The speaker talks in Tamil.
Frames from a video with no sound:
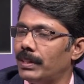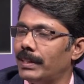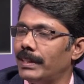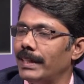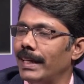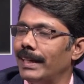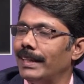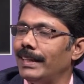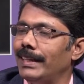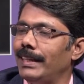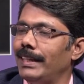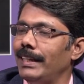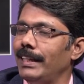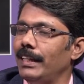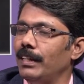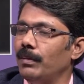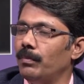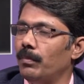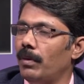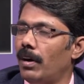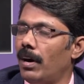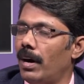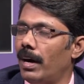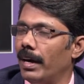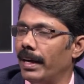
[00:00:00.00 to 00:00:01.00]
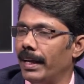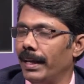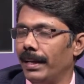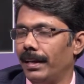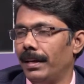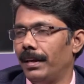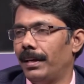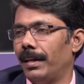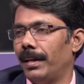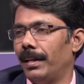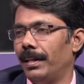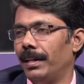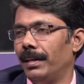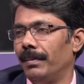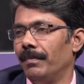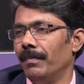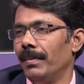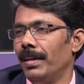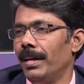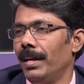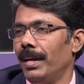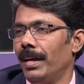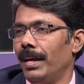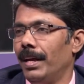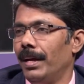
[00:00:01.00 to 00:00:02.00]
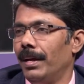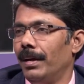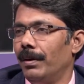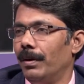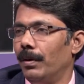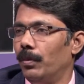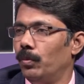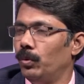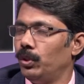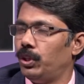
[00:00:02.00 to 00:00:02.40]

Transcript: சத்தியமாக இருக்கிறது உத்தமமான